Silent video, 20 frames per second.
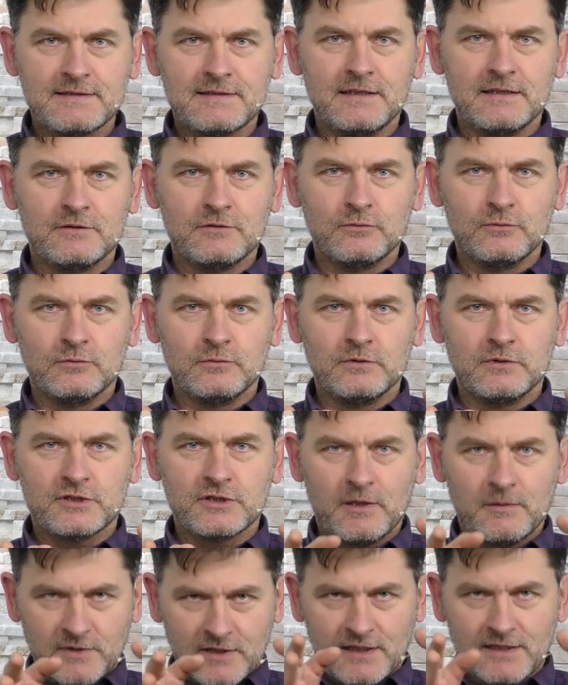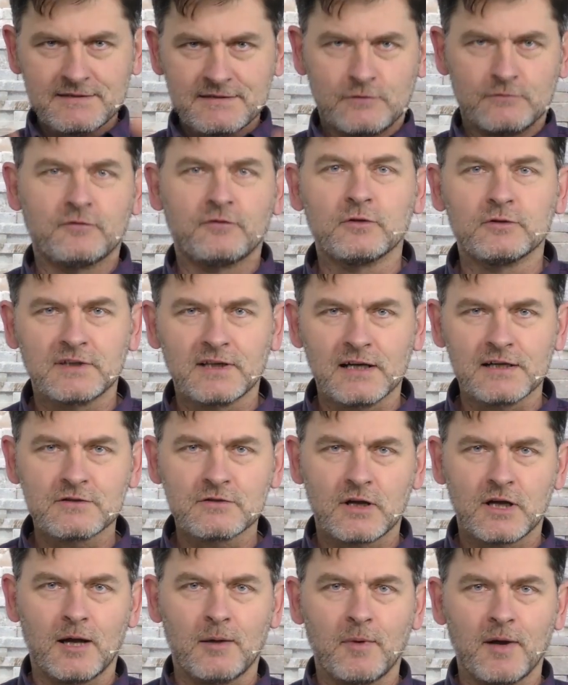hier tue, ich stelle mich ganz frontal
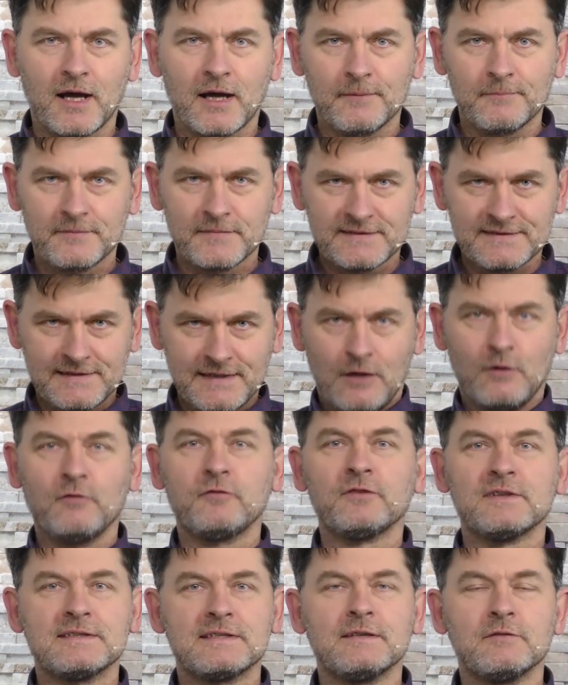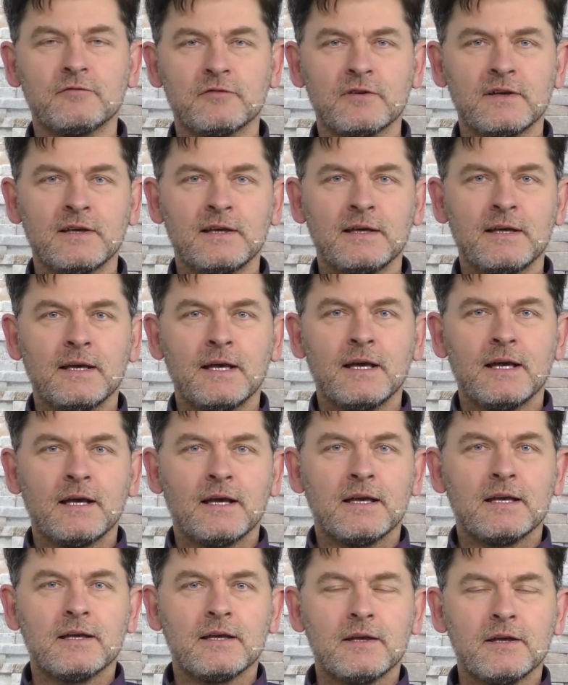zur Kamera, sehr offensiv. Mhm.
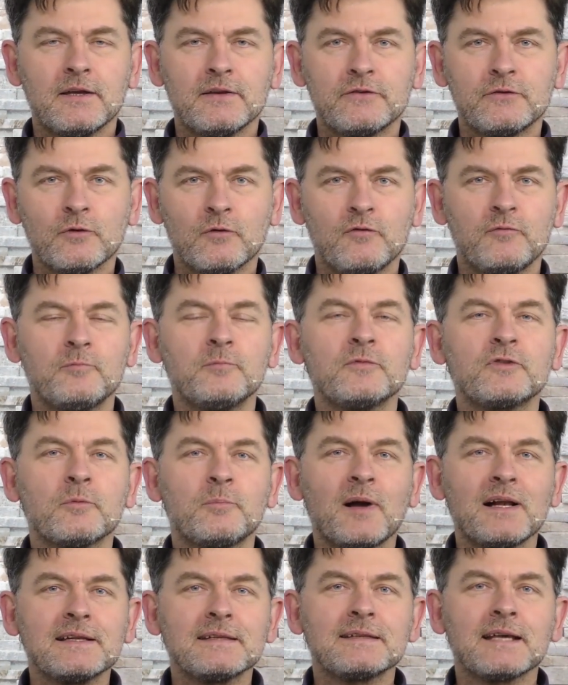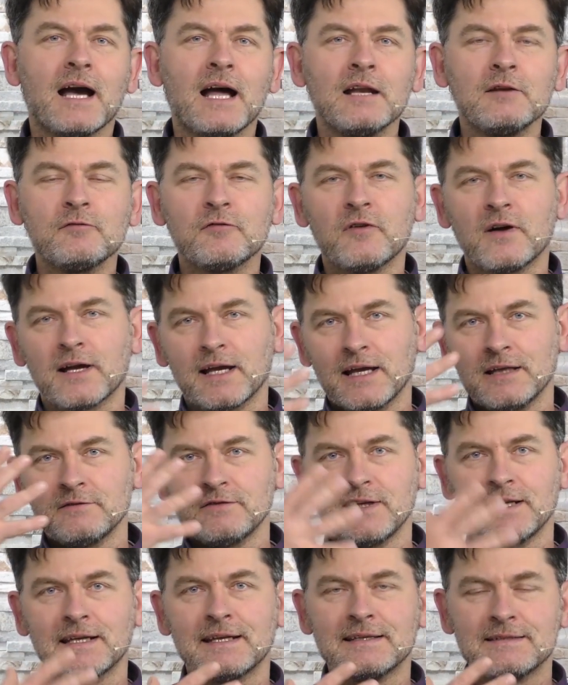So, sobald ich anfange,
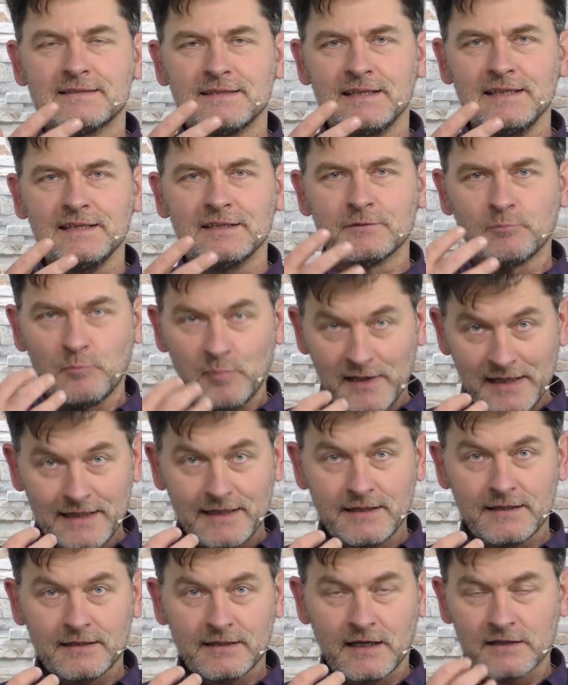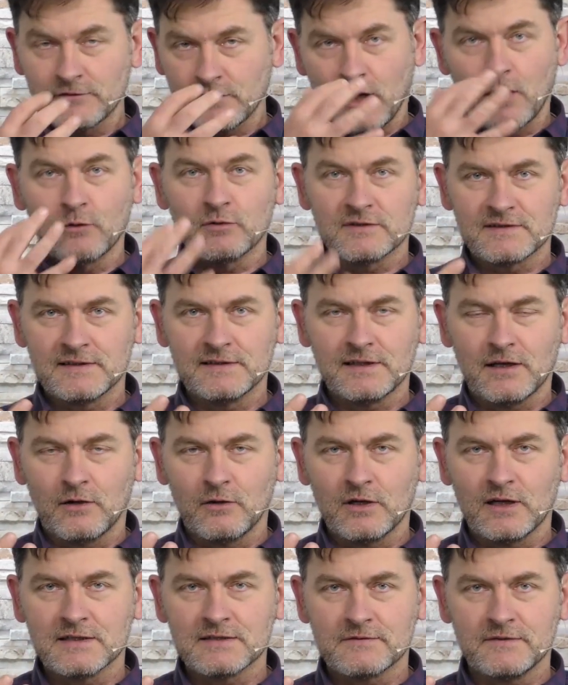entweder Gesicht, Blick, also die Augen sind da
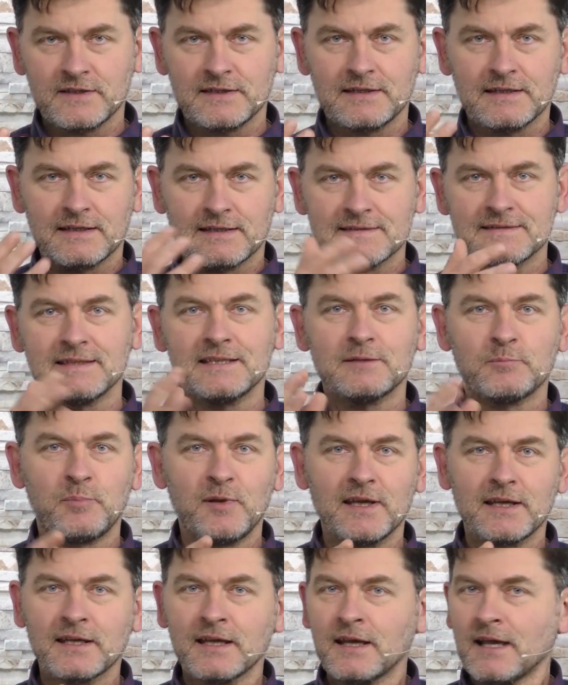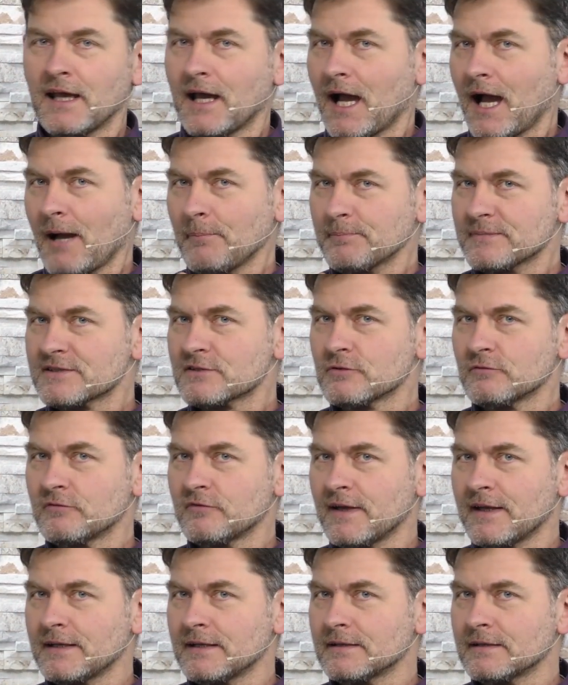auch ganz wichtig, Gesicht, Blick
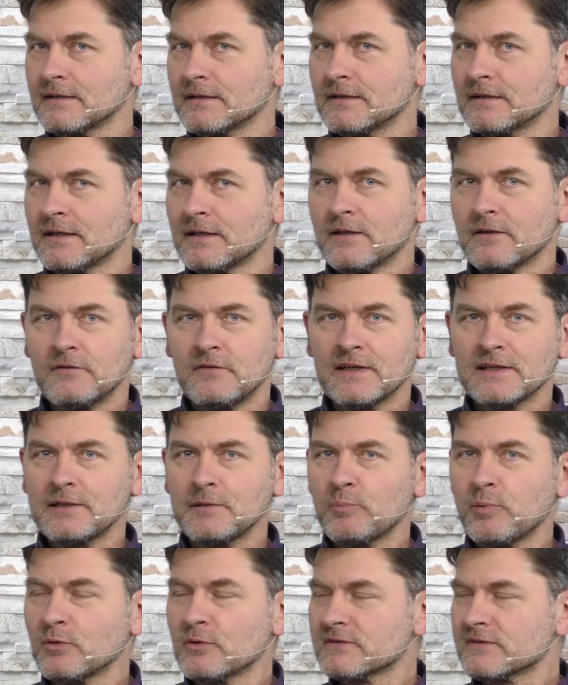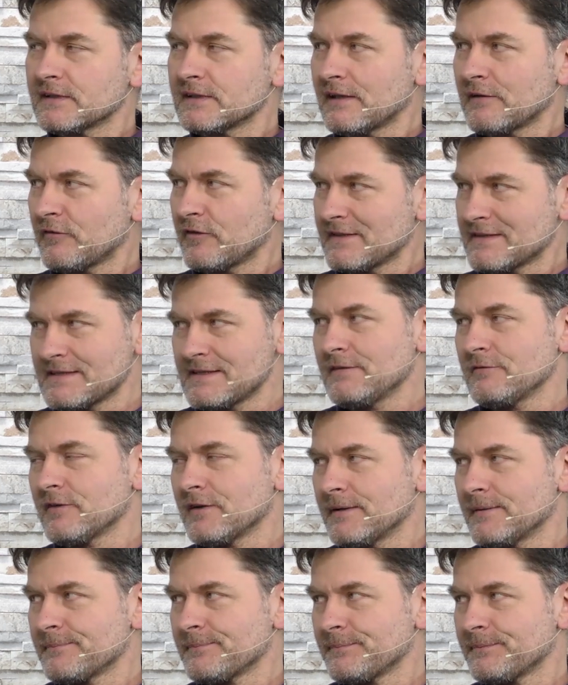abzuwenden, wird die Pose
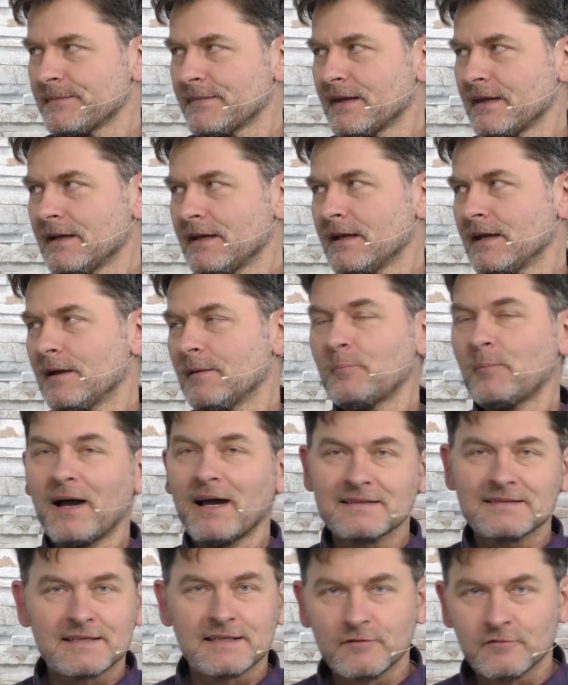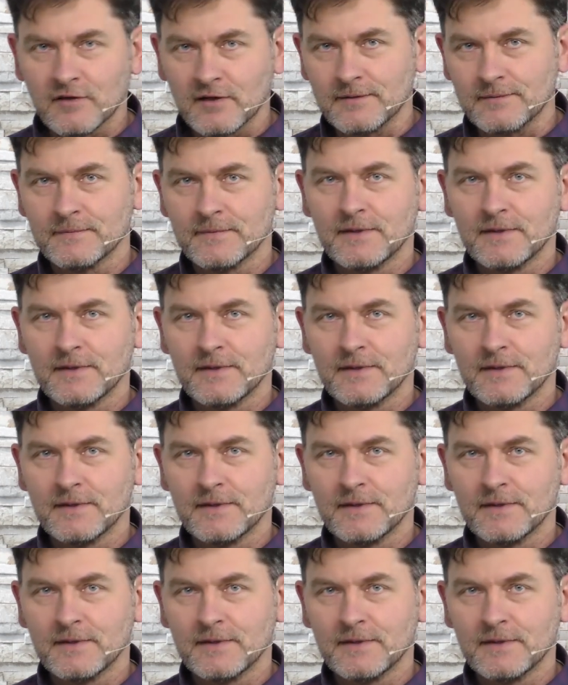defensiver mhm. passiver.